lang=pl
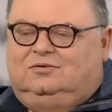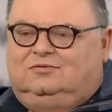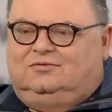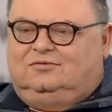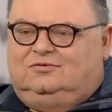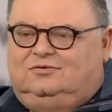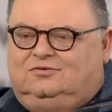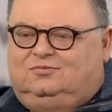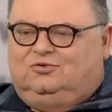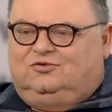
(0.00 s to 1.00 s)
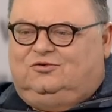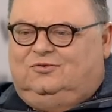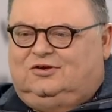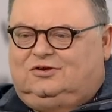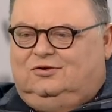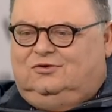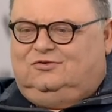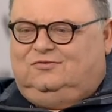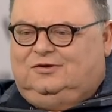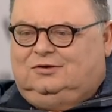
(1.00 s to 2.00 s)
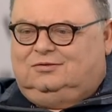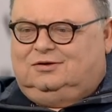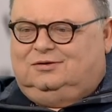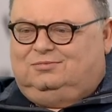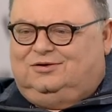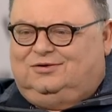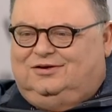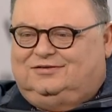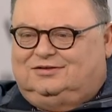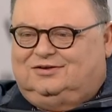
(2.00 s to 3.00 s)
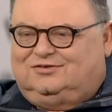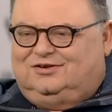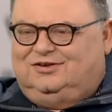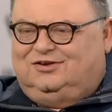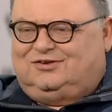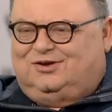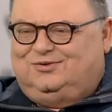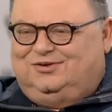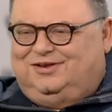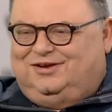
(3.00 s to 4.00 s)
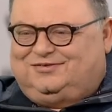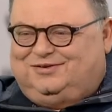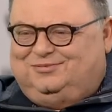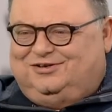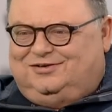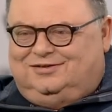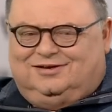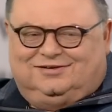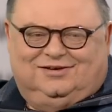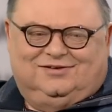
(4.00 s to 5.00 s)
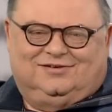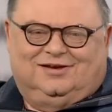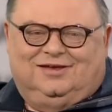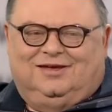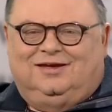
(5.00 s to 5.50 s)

go spuścił z jakiegoś dźwigu tego poloneza, także nie tak. szanuje tak. naszej myśli technicznej.